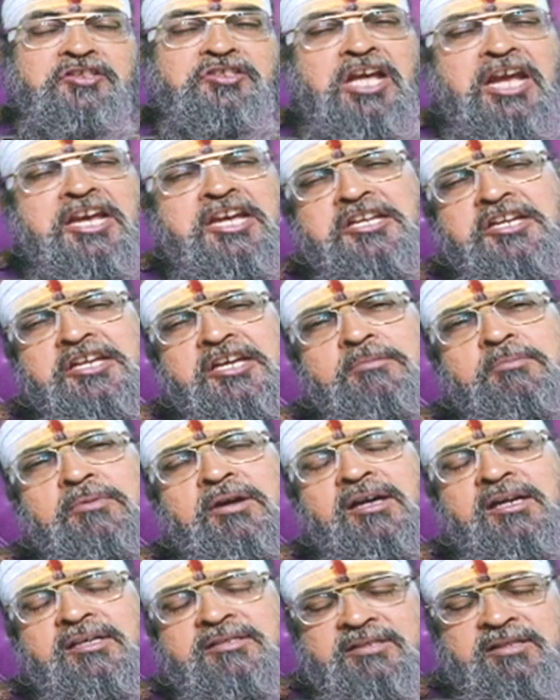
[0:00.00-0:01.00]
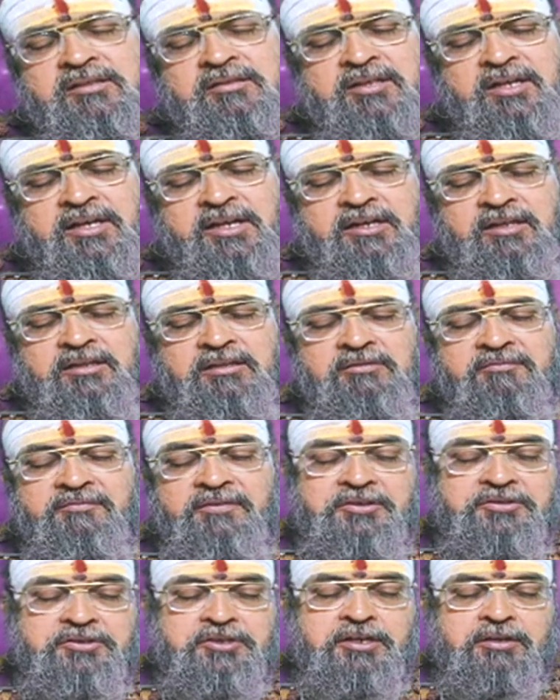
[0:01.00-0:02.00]
தைரியமான சிந்தனைகள்
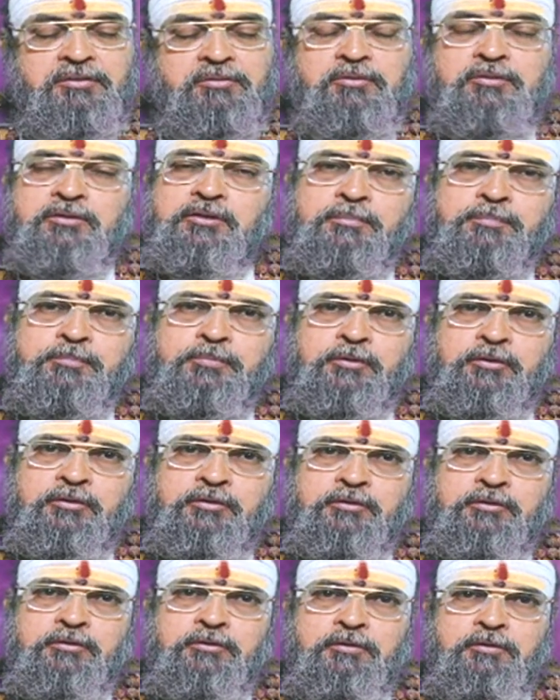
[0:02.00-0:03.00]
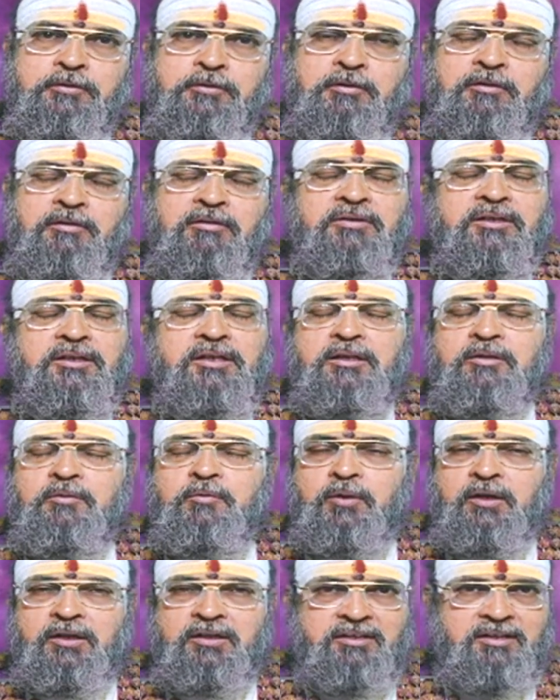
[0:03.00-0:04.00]
வெற்றியை கொடுக்க போகிறது நல்
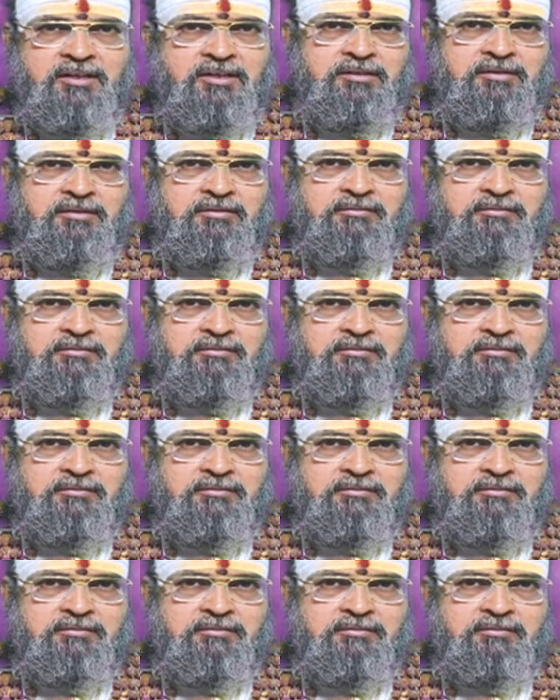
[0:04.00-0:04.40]
வாழ்த்துக்கள்